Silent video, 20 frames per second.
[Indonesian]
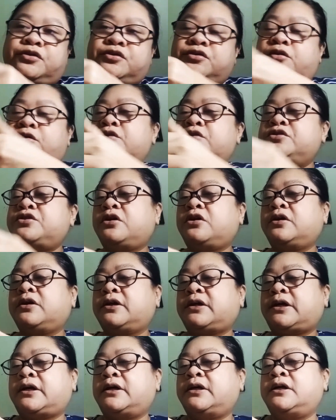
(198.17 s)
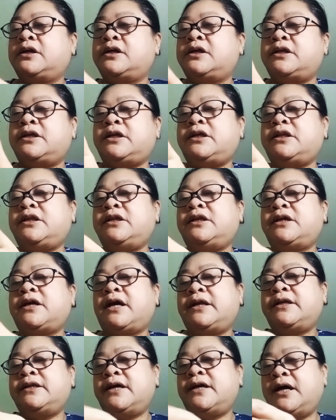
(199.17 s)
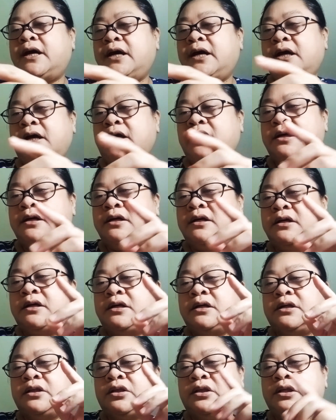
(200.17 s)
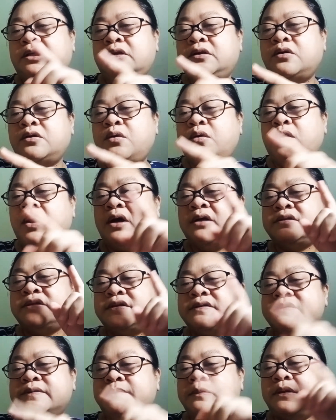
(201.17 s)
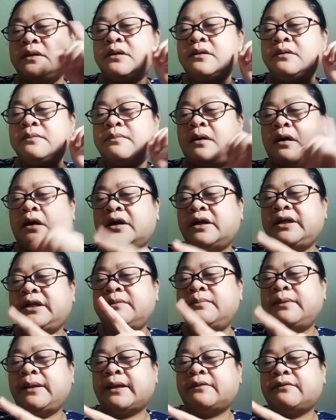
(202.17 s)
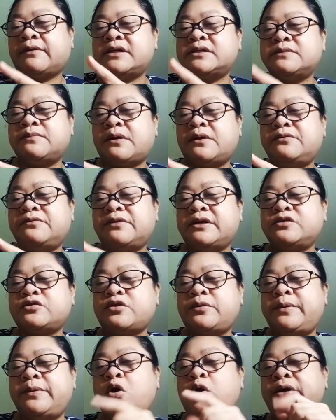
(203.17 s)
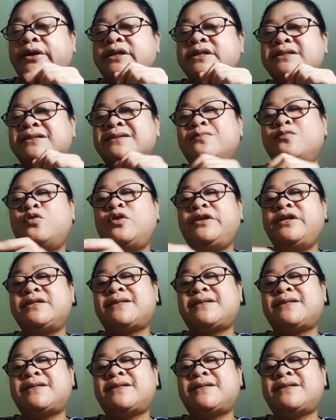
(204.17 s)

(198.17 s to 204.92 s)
kocok, kocok. Ini ada quinoa, sesame, barley, black rice, brown rice, sawit. Oh, ini semuanya